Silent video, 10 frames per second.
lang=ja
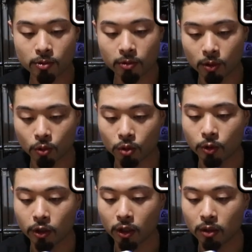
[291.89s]
ようなこと
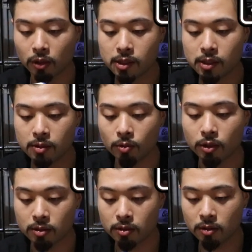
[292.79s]
もね、なさそう
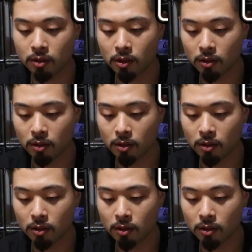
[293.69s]
です。